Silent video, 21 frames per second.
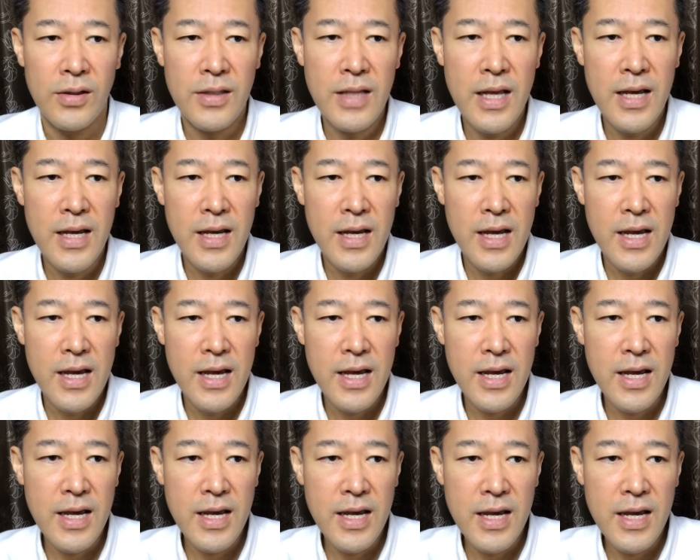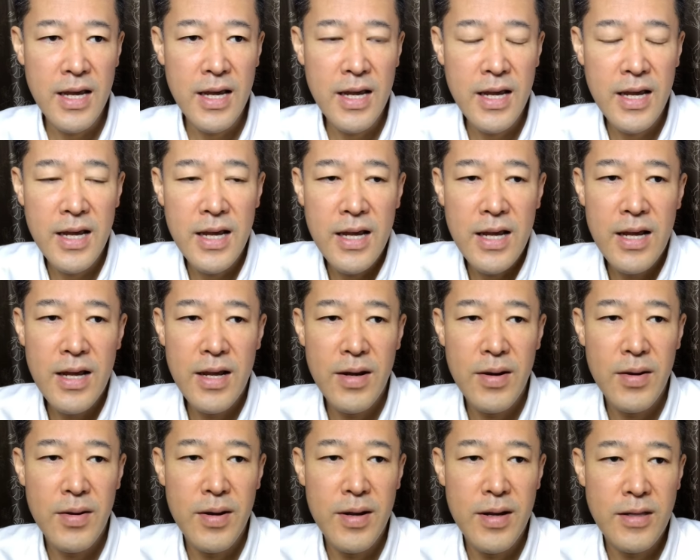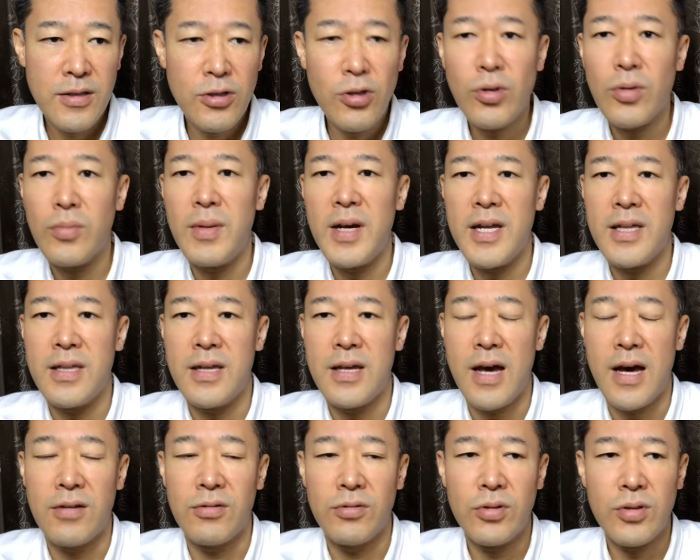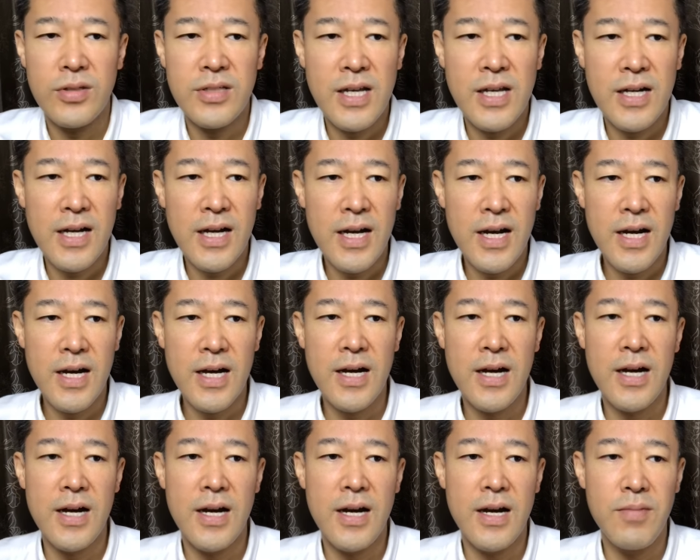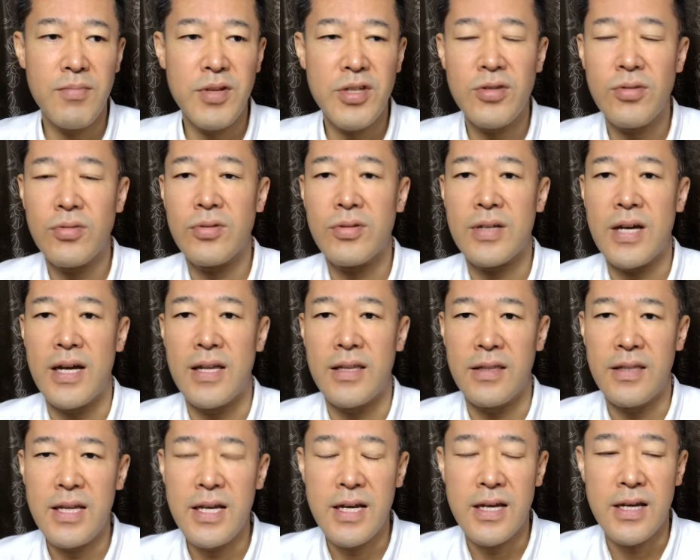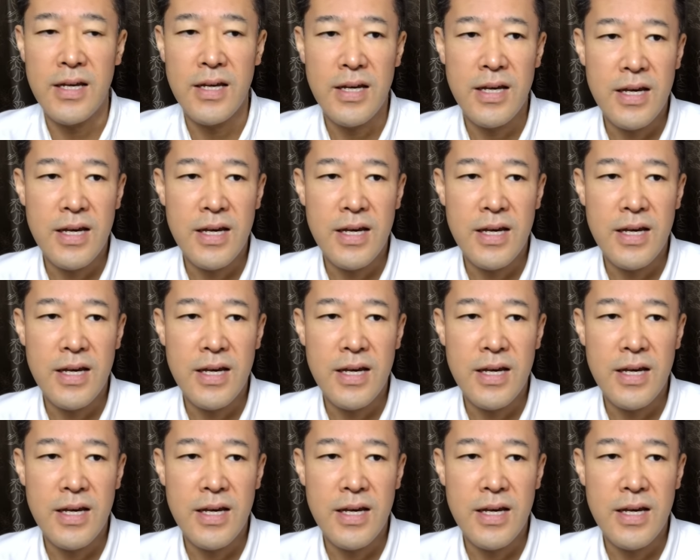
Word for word: で、えー、ちょっと前であると佐賀美術館で、